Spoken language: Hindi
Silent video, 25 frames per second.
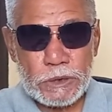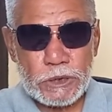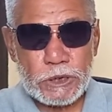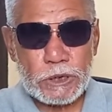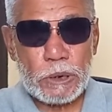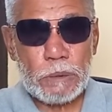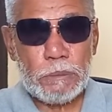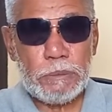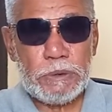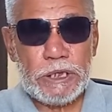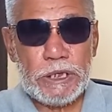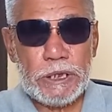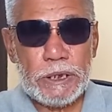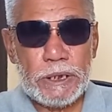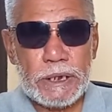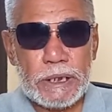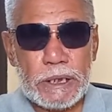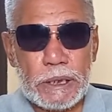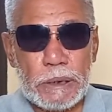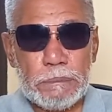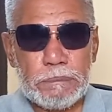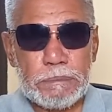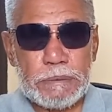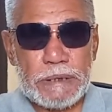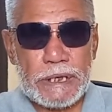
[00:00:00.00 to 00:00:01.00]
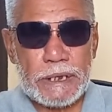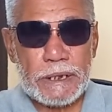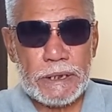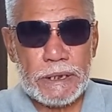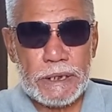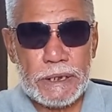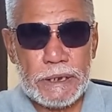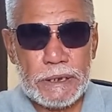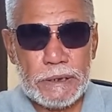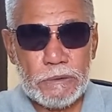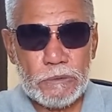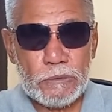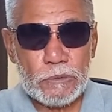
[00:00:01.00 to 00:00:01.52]
शबीर के
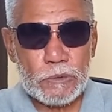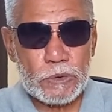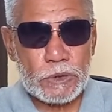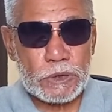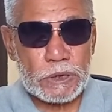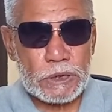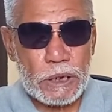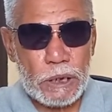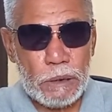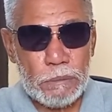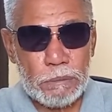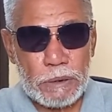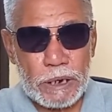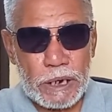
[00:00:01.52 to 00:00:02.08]
पहले उसका